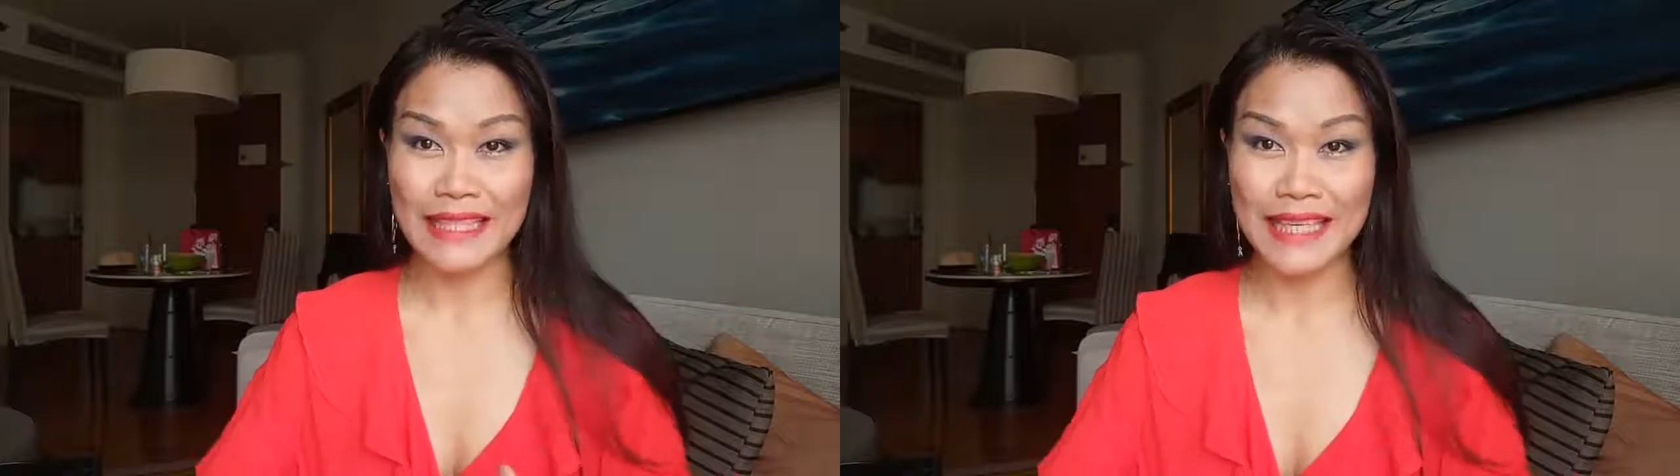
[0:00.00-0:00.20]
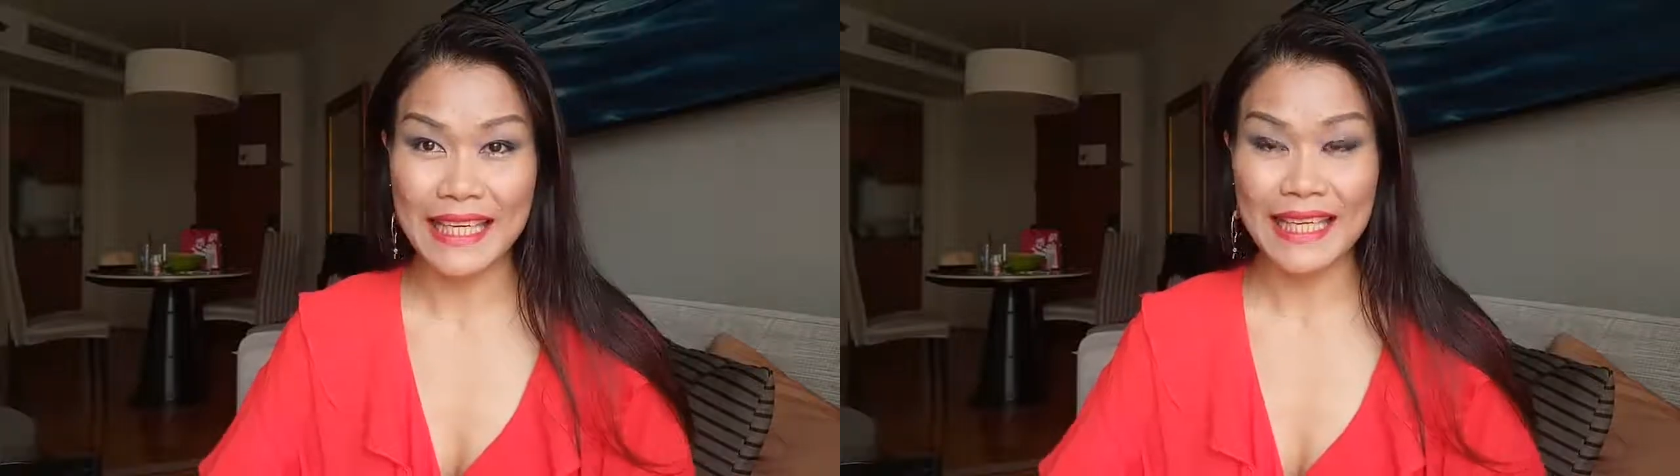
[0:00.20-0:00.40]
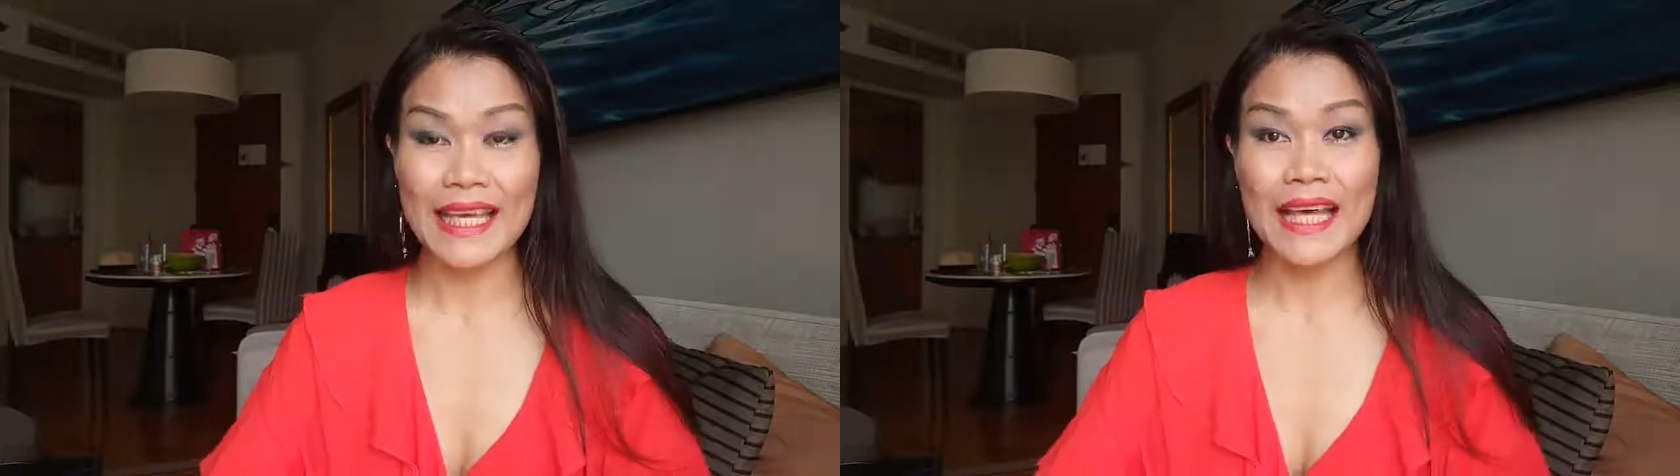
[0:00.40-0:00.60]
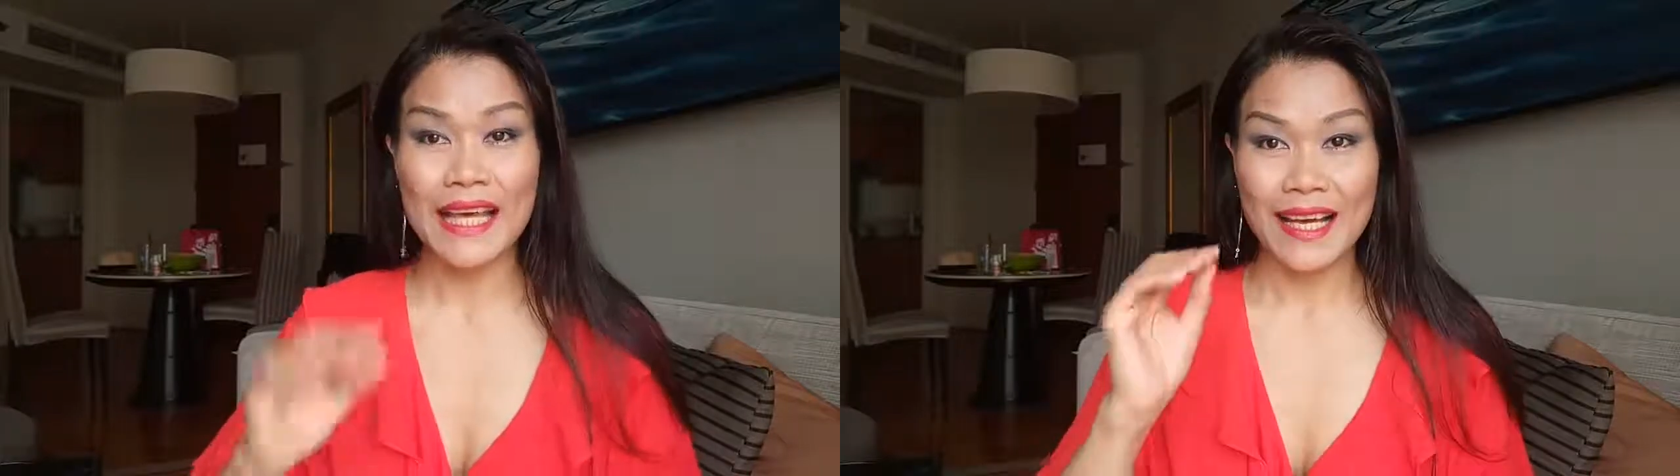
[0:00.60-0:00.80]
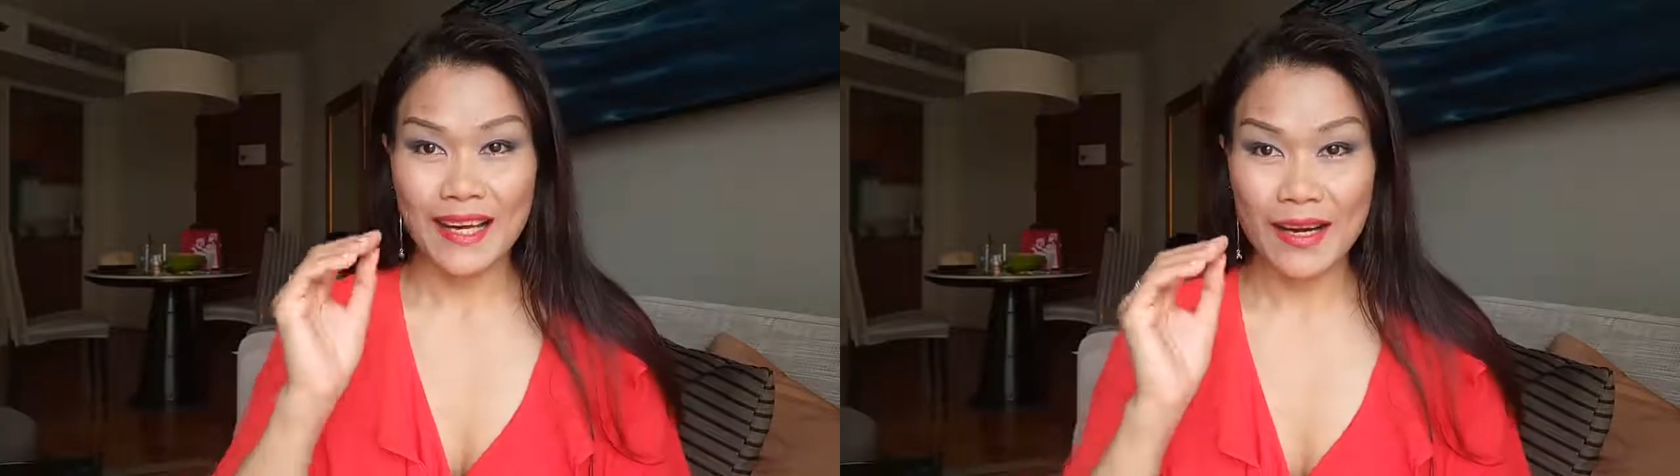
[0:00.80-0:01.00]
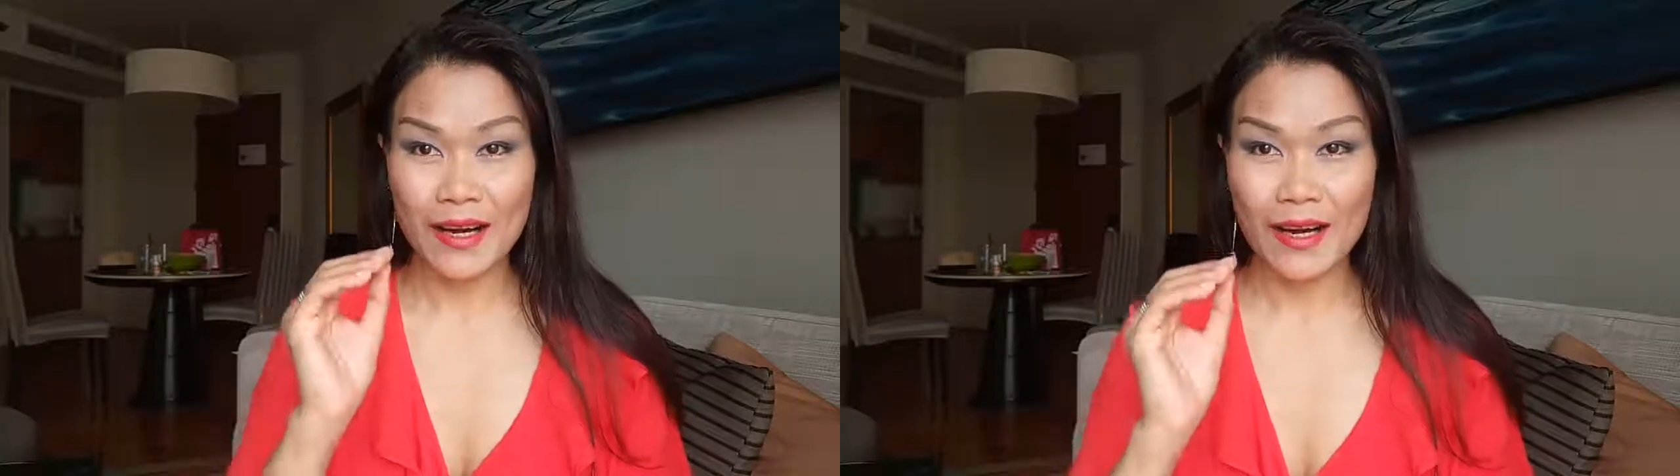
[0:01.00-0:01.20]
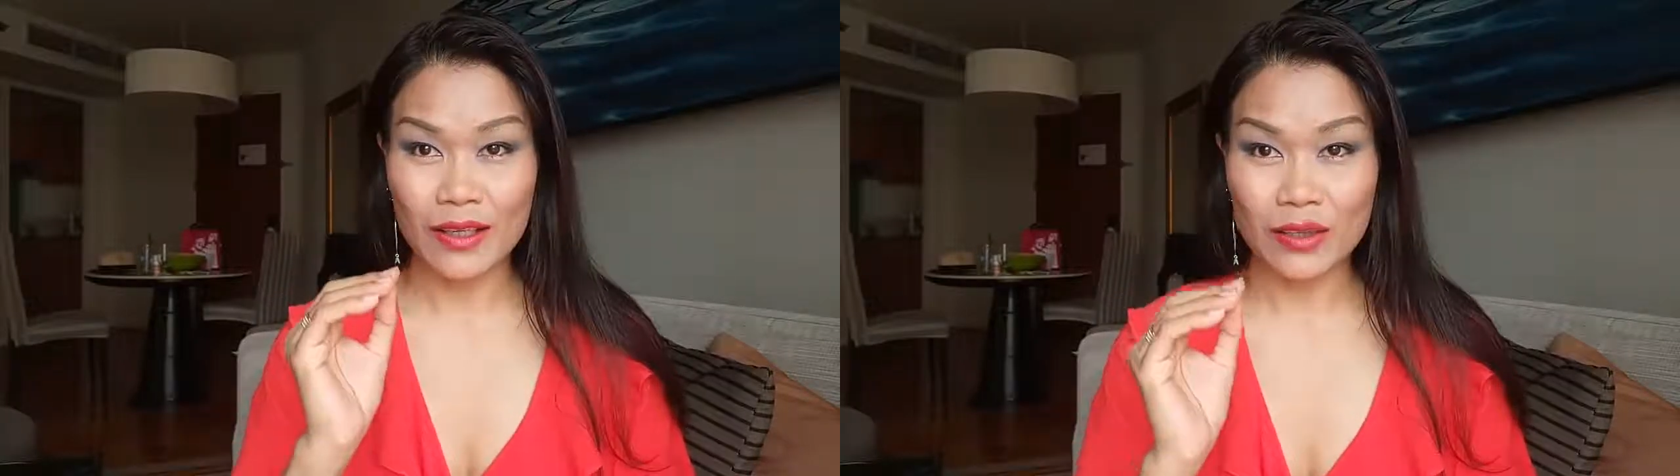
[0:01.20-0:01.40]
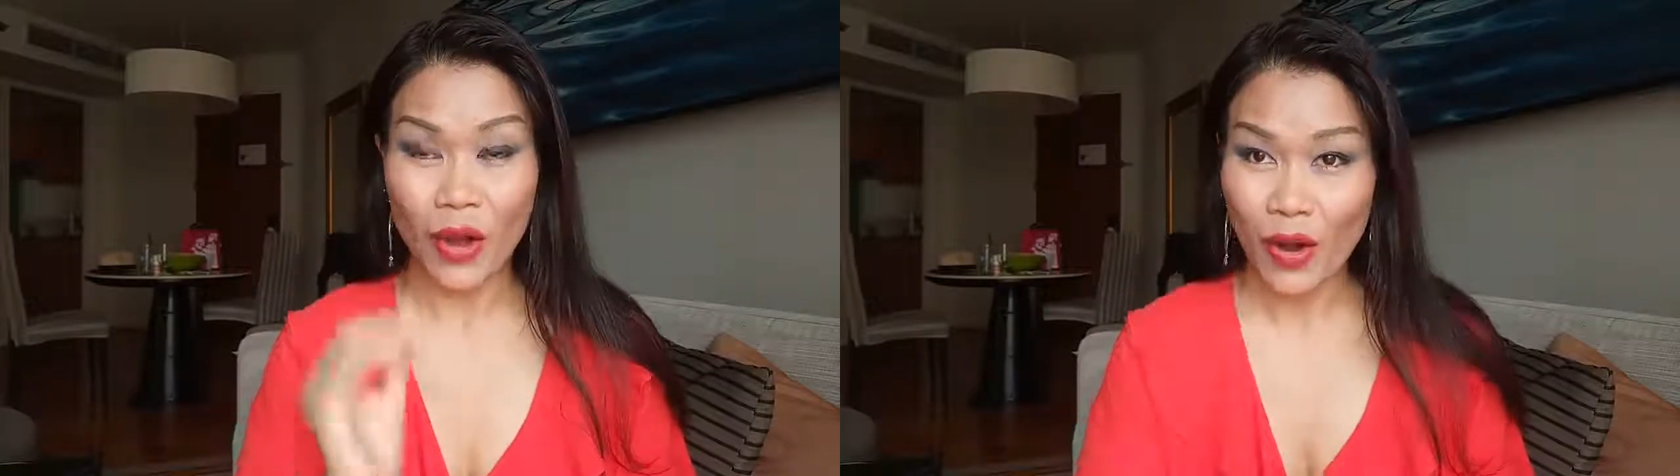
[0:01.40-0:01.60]
ที่
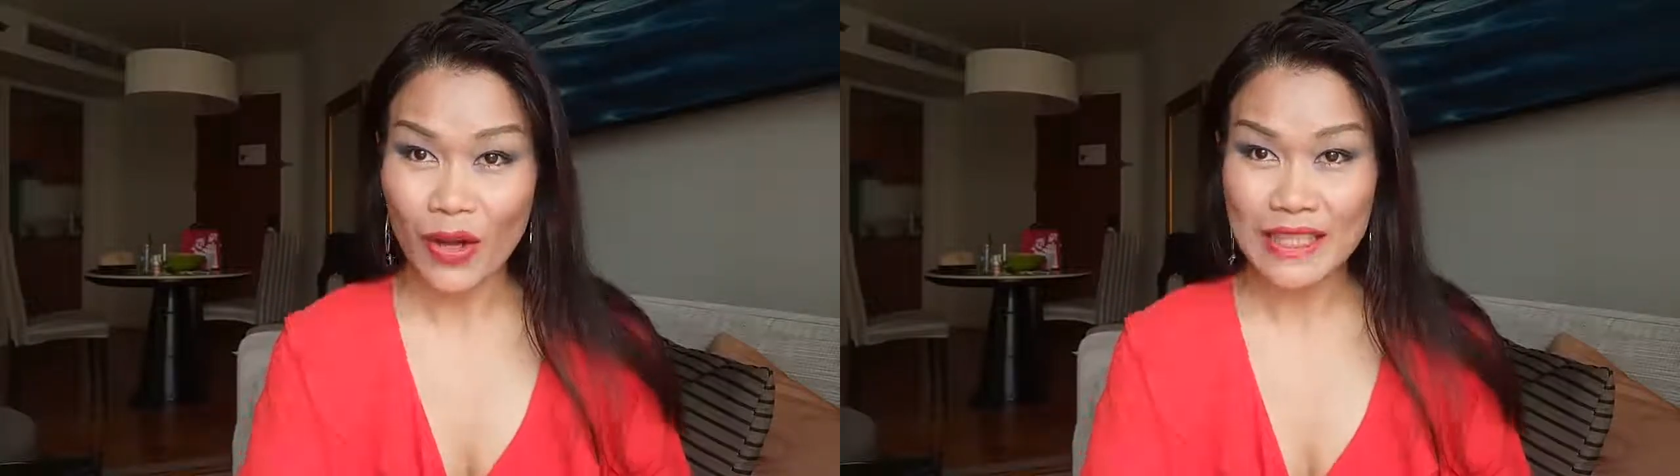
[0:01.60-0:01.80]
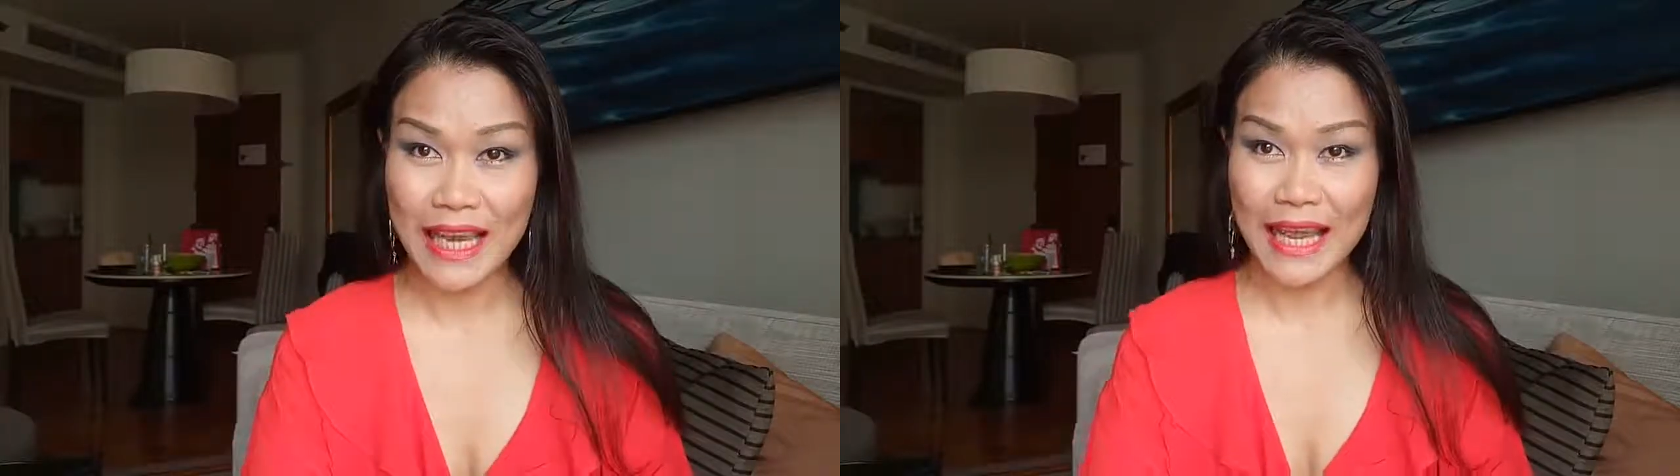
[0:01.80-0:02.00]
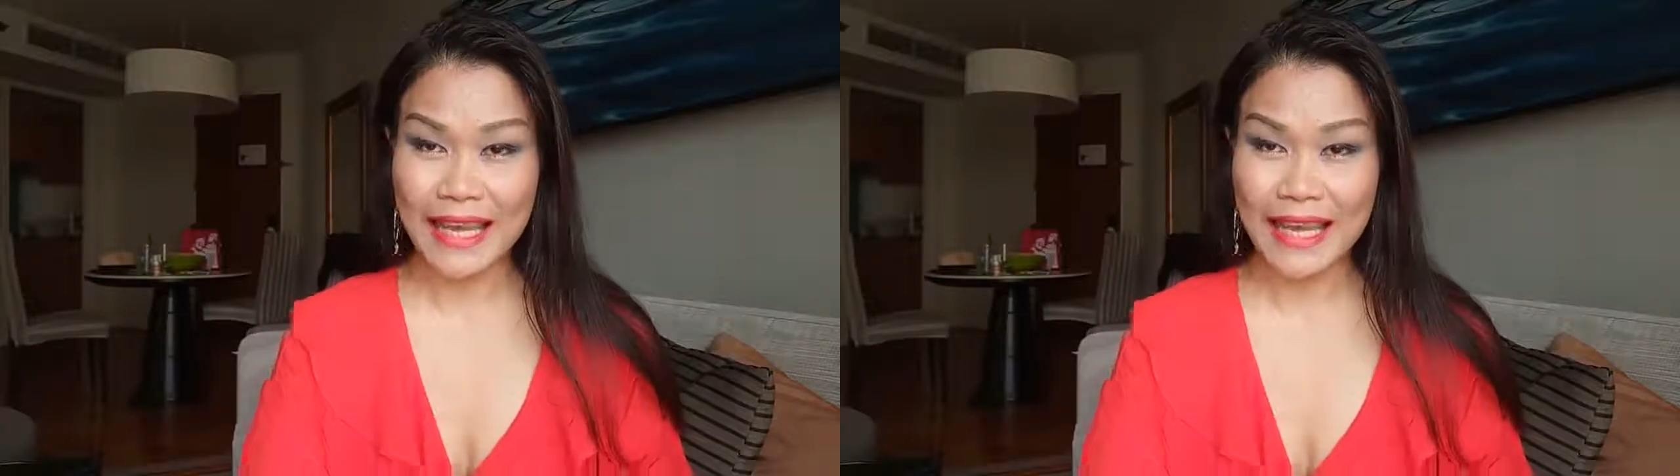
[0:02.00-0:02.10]
ท้อใจ